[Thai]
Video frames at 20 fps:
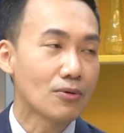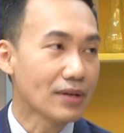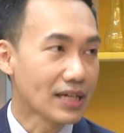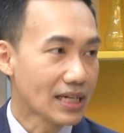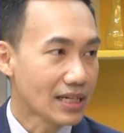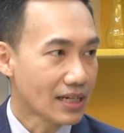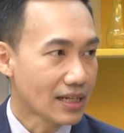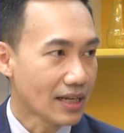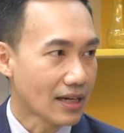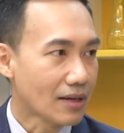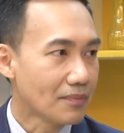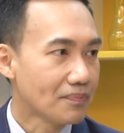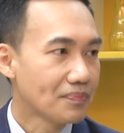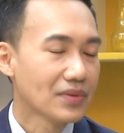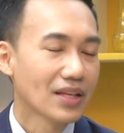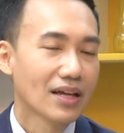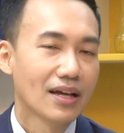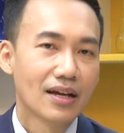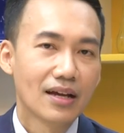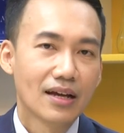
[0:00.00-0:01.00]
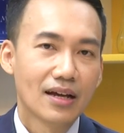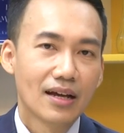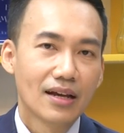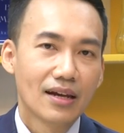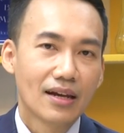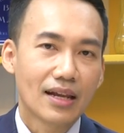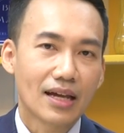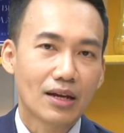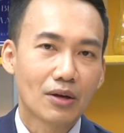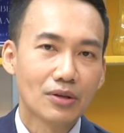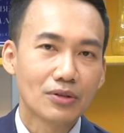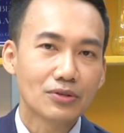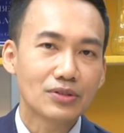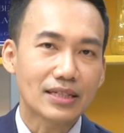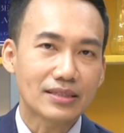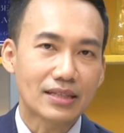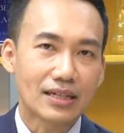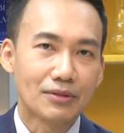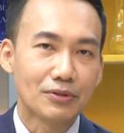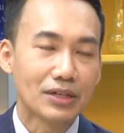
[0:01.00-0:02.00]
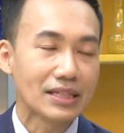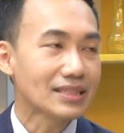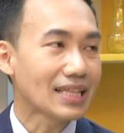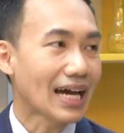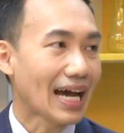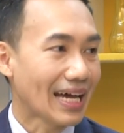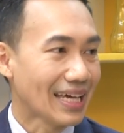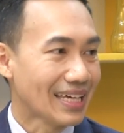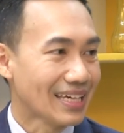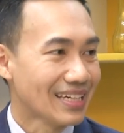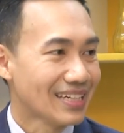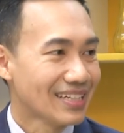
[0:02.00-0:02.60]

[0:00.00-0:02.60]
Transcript: รีดเนี่ยลายคนรู้จักแต่รีทไทย